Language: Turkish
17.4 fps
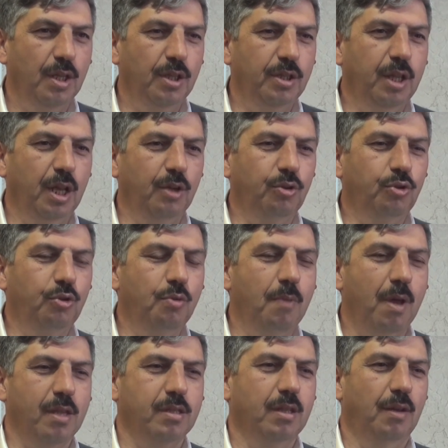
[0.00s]
Diğer
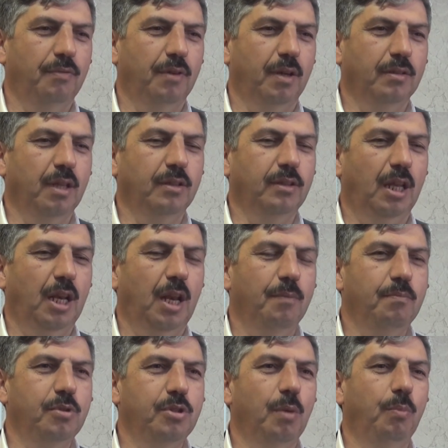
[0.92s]
tüm esnaflardan
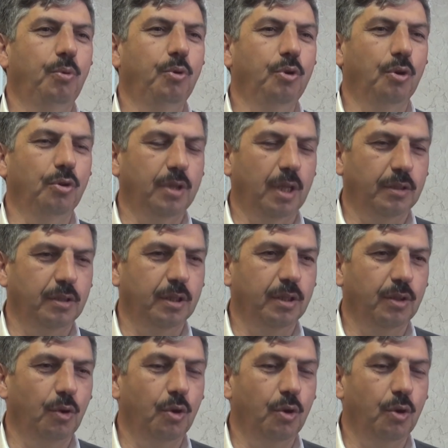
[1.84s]
talebimiz de bu yöndedir.